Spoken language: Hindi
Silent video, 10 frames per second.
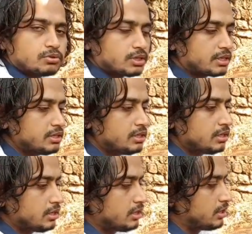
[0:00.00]
करो ताकि
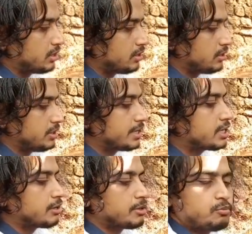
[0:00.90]
एक
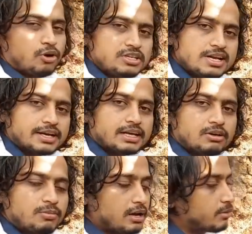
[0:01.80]
ही कपड़े में पॉलिश लगे रहे
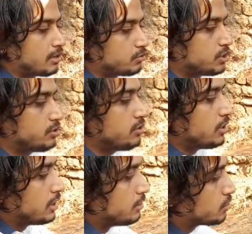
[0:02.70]
और बार बार आप उसी को
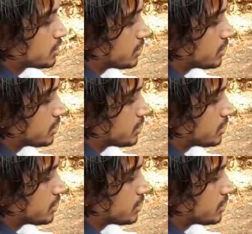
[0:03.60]
यूज़ कर